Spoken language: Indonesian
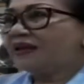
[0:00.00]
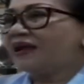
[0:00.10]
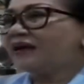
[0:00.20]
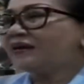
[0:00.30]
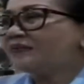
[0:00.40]

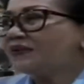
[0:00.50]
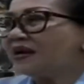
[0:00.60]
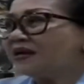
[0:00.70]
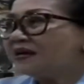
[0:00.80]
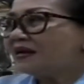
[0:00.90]
Nah,
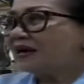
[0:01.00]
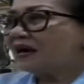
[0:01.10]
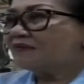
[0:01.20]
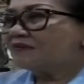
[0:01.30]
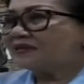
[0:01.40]
kemudian
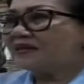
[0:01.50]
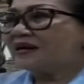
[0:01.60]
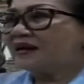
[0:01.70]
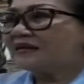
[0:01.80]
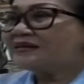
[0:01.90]
kalau
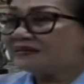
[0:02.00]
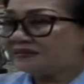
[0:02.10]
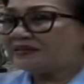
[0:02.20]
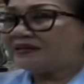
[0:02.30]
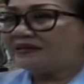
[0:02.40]
masalah
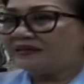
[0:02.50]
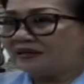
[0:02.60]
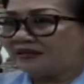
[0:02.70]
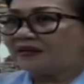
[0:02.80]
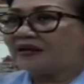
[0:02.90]
isi
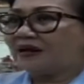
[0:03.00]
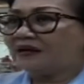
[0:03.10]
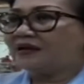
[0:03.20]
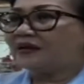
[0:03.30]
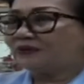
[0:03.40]
dari
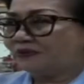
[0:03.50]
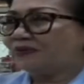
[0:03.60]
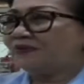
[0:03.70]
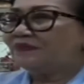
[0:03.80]
tenannya itu